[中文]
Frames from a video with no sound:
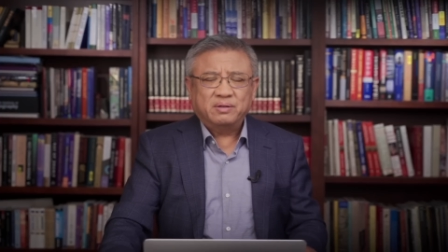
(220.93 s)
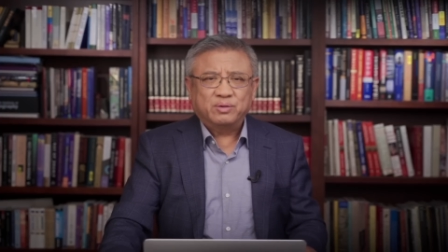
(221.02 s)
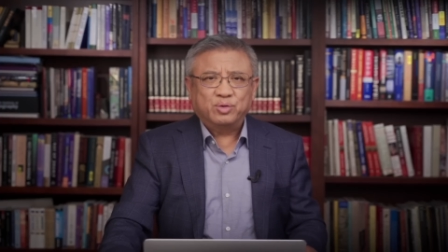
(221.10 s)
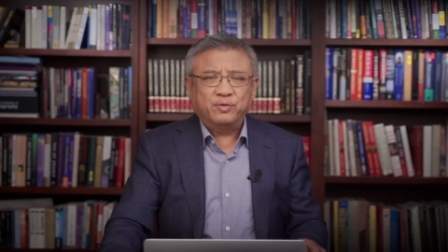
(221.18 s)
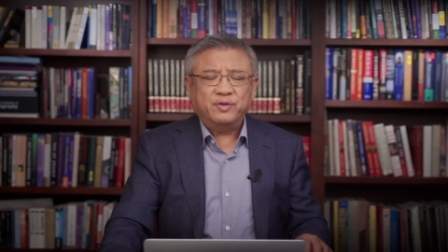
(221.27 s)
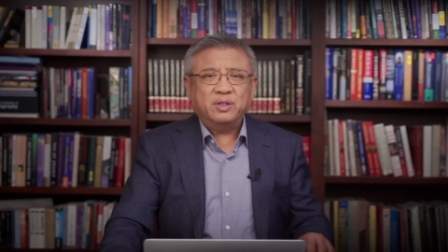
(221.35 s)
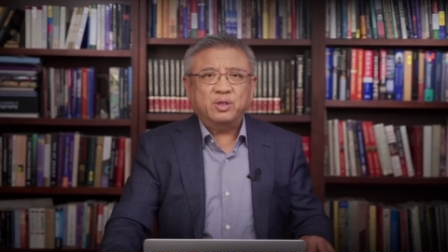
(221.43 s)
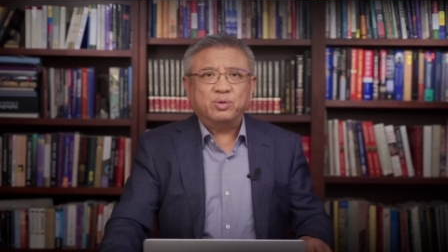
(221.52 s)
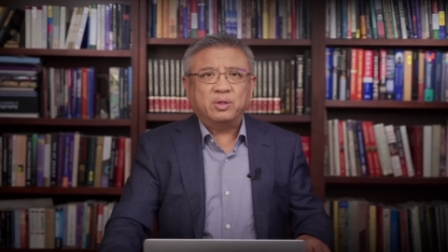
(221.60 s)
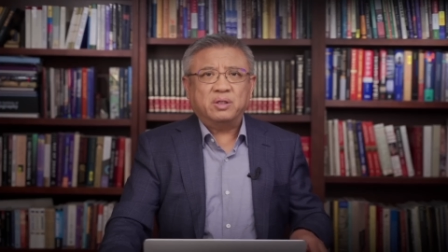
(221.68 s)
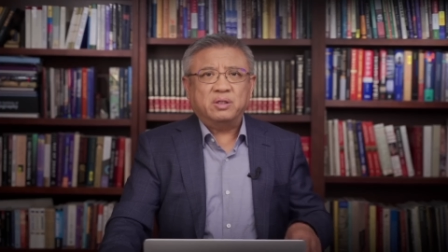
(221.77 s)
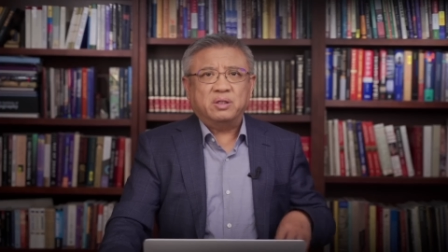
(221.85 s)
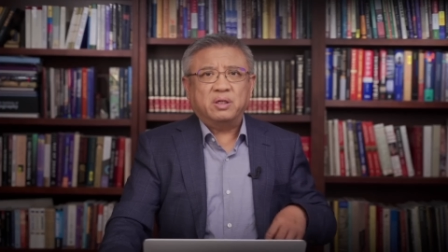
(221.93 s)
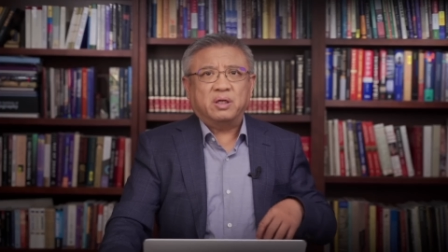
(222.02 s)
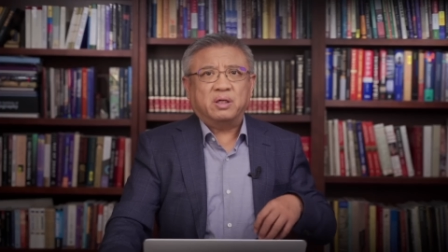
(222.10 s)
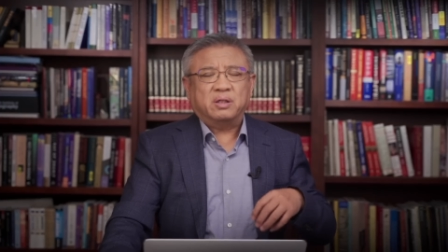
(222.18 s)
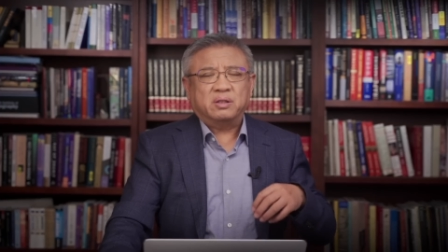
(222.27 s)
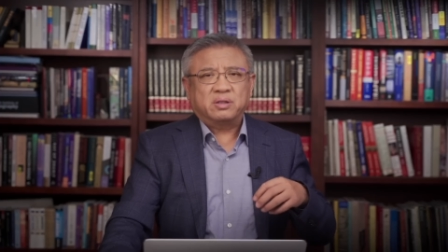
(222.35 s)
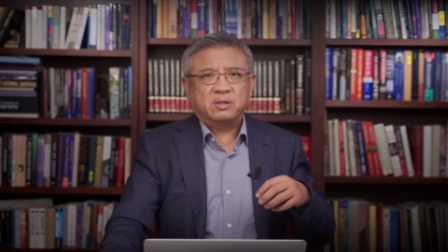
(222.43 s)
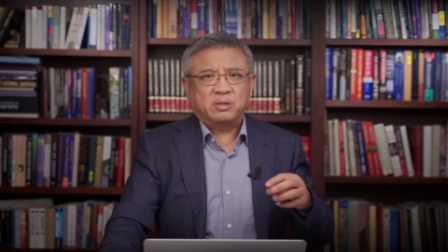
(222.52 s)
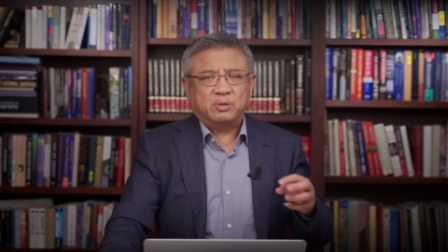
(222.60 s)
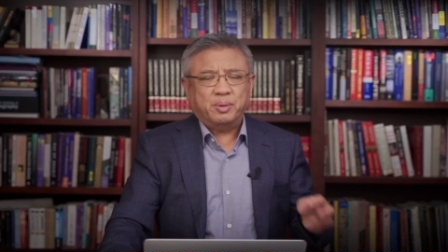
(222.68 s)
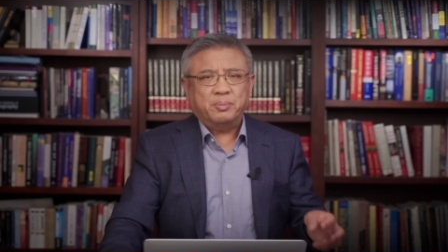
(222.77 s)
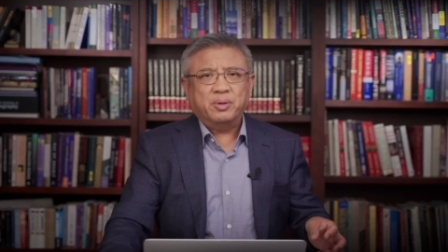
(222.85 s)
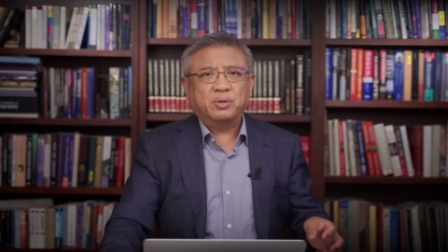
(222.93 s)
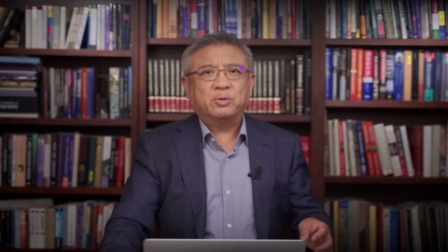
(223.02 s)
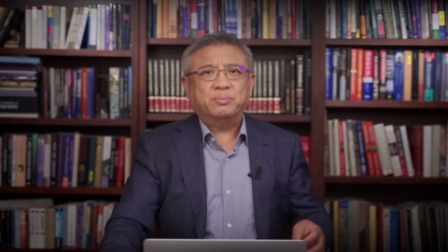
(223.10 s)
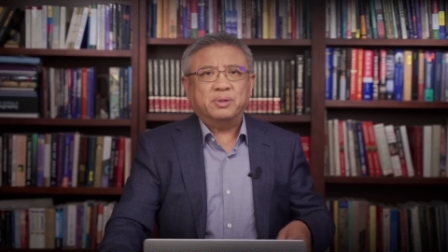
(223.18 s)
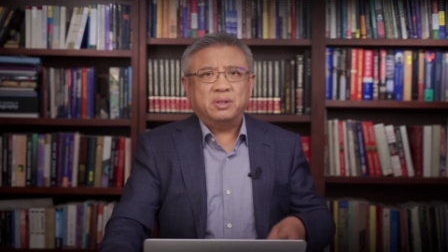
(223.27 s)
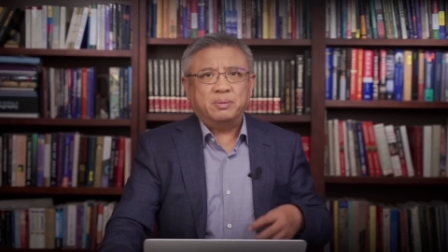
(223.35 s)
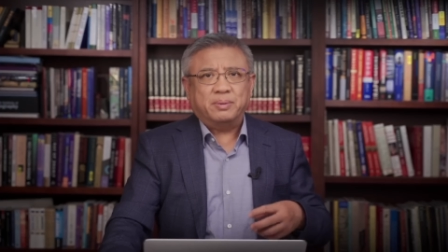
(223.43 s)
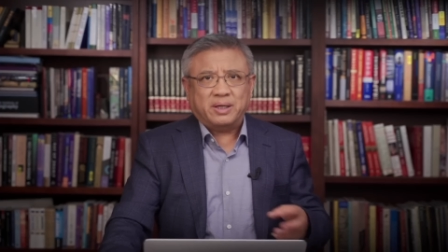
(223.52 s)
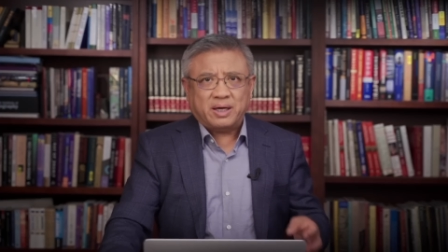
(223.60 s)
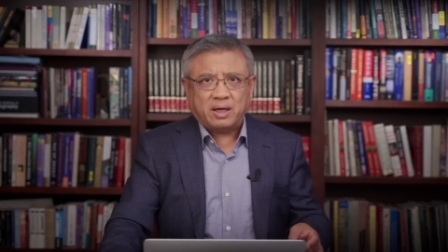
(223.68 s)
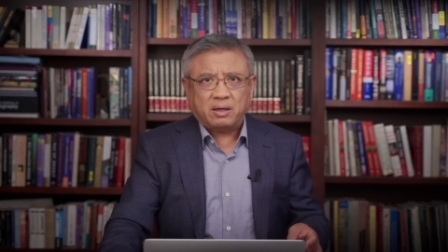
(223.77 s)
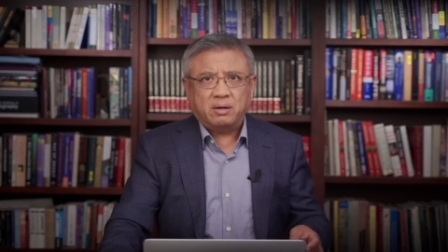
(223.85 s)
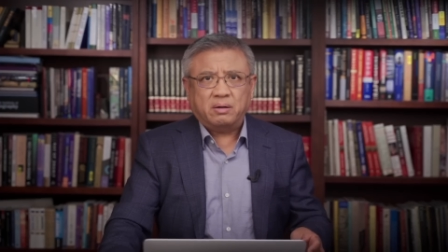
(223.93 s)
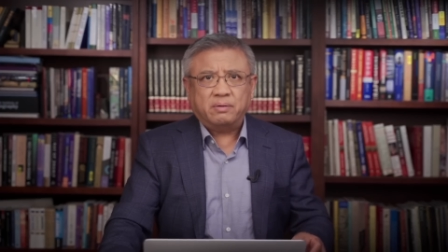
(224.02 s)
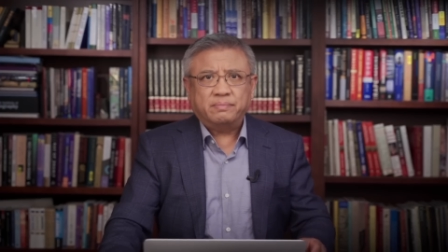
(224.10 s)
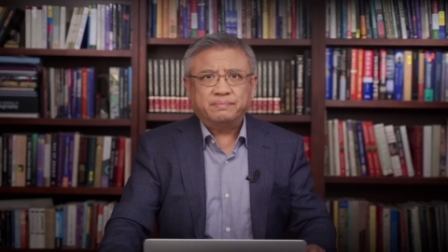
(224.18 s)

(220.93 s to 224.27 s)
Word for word: 除非你觉得你的食品标准比日本人还高。